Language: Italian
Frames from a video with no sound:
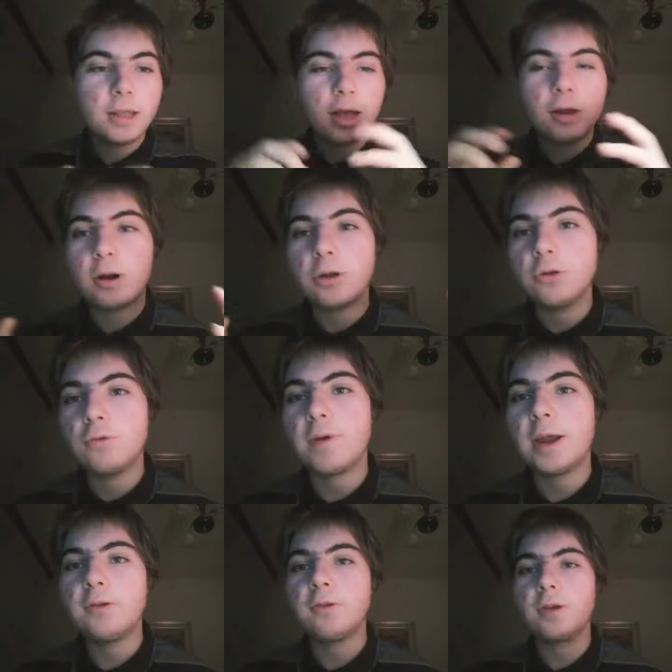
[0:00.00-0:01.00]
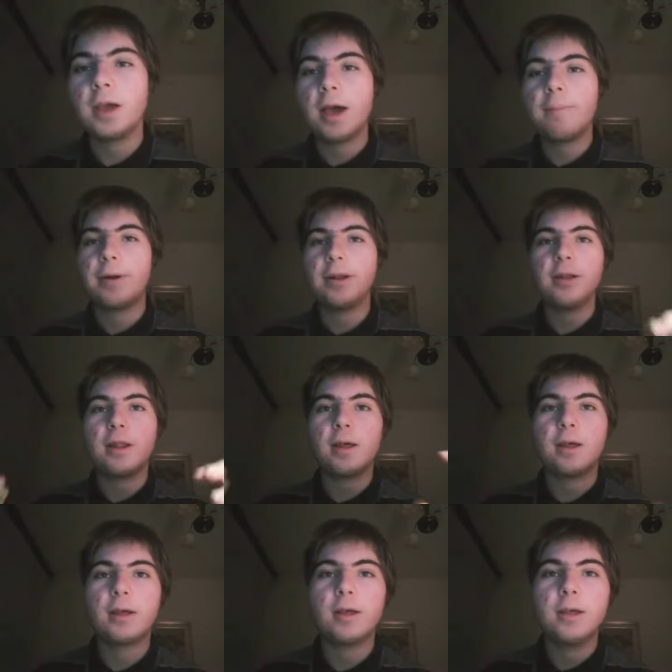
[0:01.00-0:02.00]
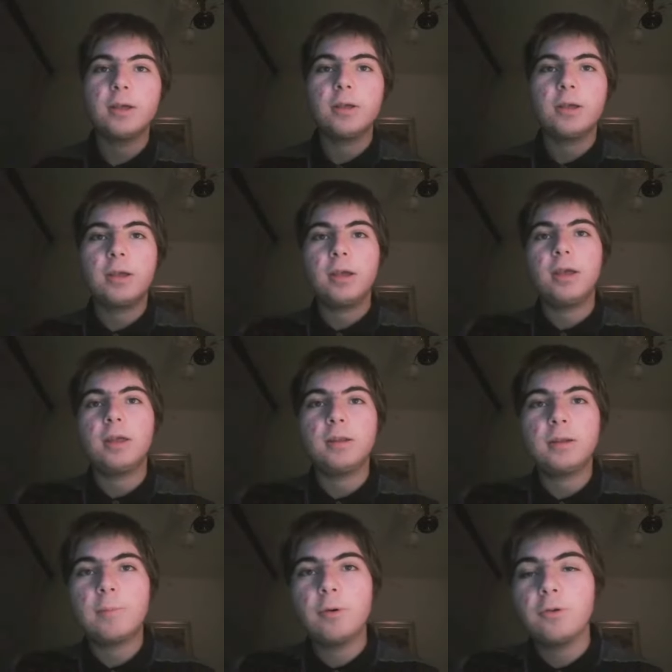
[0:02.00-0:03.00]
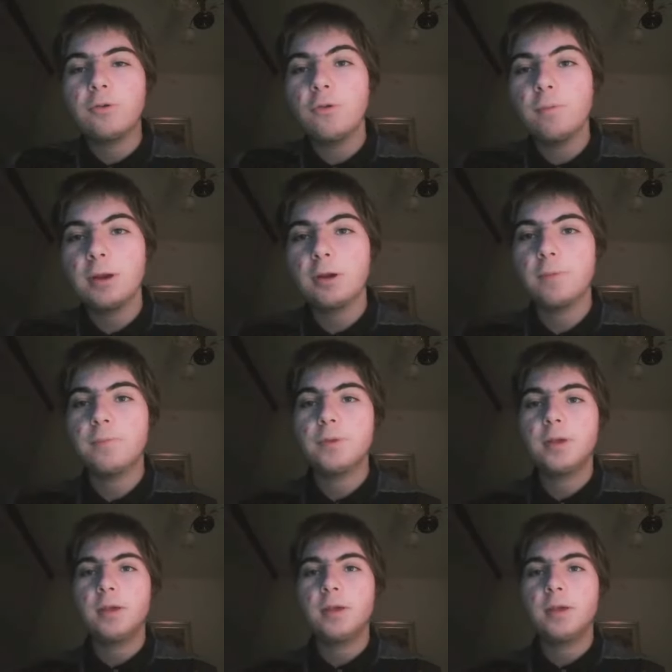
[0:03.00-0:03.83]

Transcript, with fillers: Allora, Juventus che è partita, eh, diciamo, subito